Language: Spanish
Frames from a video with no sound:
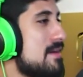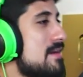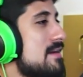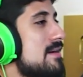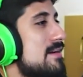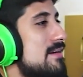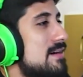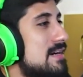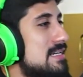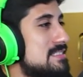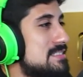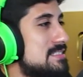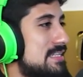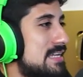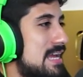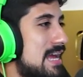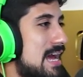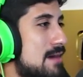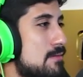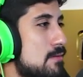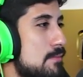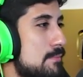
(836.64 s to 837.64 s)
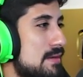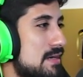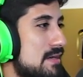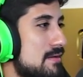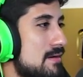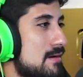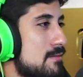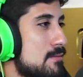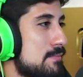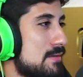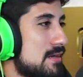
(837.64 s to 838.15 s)
Así que vamos para arriba,
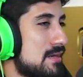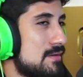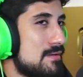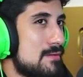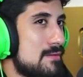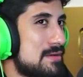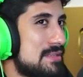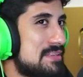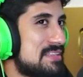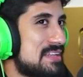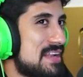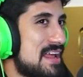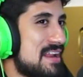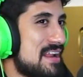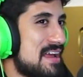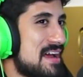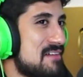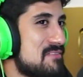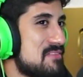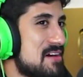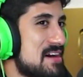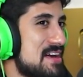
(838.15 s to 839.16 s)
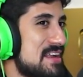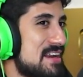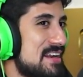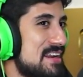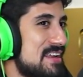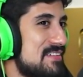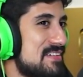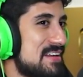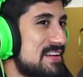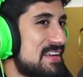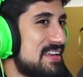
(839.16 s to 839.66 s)
vamos para arriba, vamos a entrar, vamos a darle
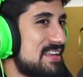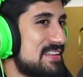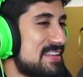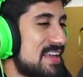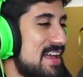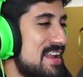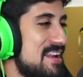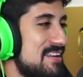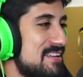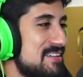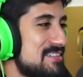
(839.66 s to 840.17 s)
a ver qué tal.